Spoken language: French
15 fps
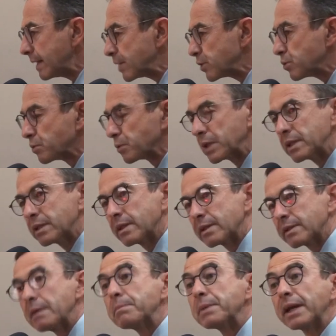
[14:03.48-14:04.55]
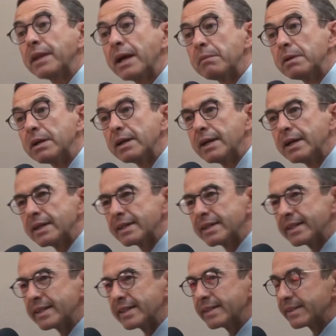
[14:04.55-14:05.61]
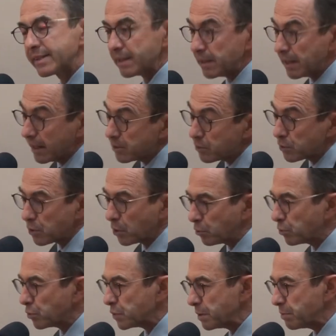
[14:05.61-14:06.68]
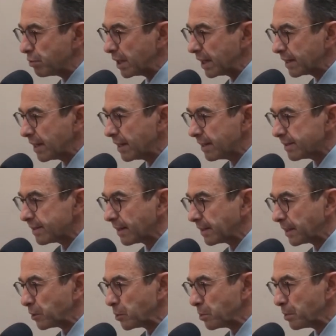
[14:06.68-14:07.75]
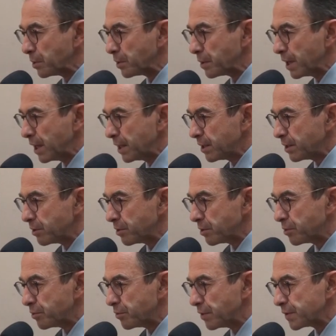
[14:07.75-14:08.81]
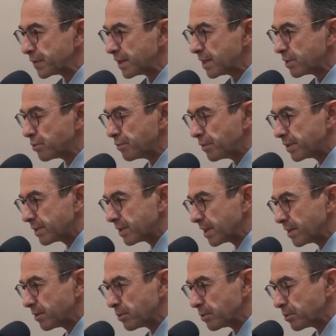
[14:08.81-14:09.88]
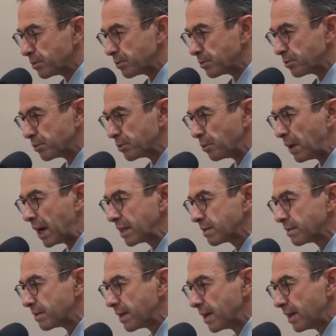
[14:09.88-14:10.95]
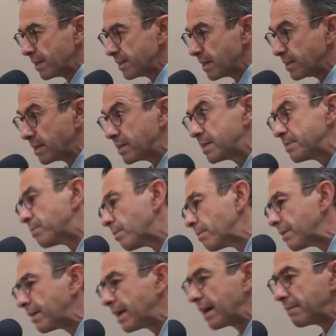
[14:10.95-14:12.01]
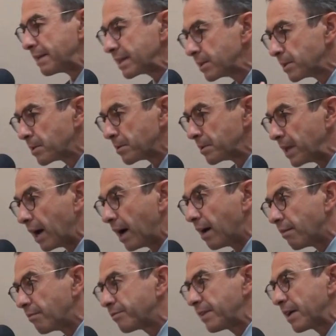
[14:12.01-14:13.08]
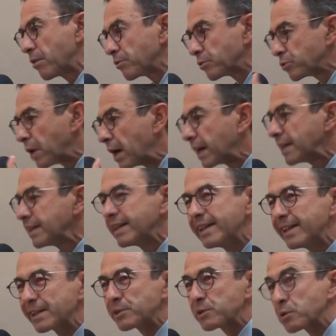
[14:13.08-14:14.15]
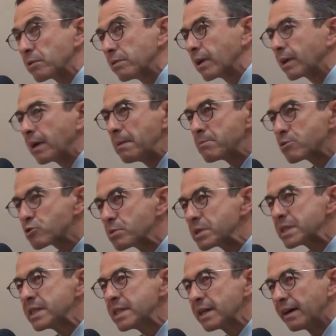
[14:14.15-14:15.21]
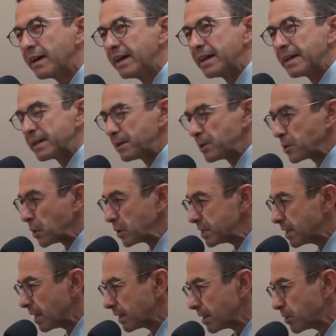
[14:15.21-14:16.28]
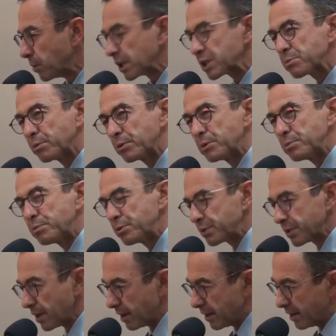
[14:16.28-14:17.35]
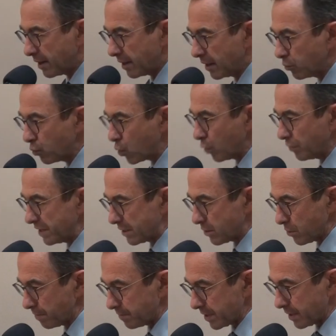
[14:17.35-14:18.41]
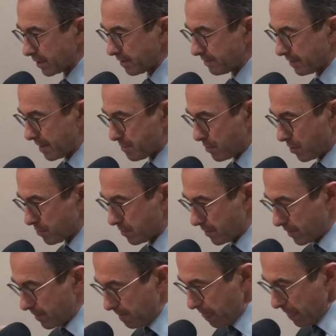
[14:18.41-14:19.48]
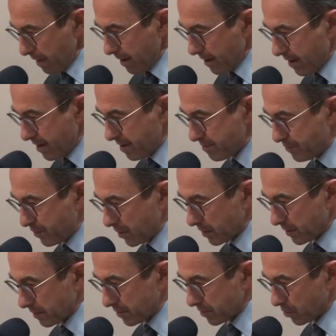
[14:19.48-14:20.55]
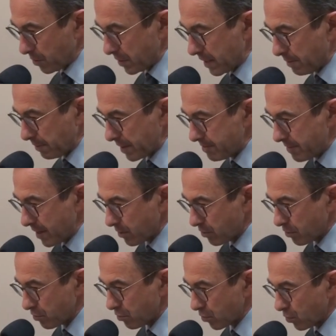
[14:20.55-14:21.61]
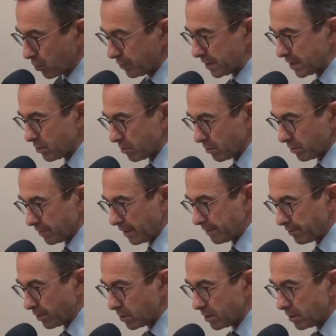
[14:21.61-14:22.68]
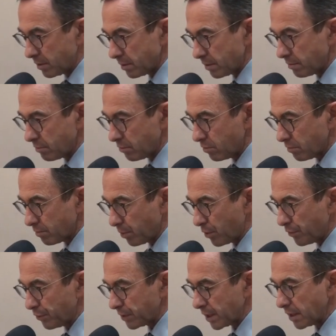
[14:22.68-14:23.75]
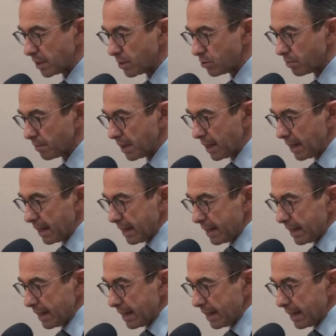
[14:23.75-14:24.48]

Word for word: que l'élection était imperdable. Et, c'est la raison sans doute aussi pour laquelle un certain nombre de, de Françaises, de Français de, de, droite s'étaient dit, bon ben voilà, maintenant on a enfin, on doit gagner l'élection, on va quand même choisir le candidat qui correspond le plus à, à, nos convictions. C'était vraiment un, un, vote, celui de la primaire, de, conviction, un vote d'une profonde adhésion.